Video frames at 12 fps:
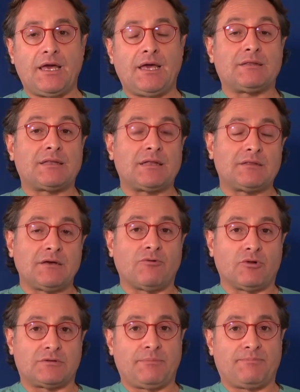e tante
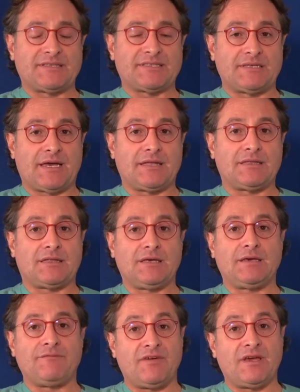volte il
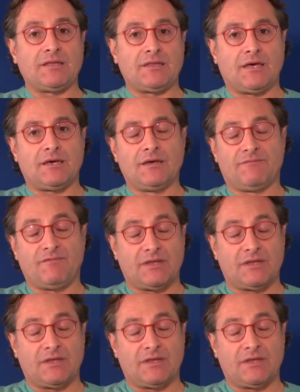paziente vede,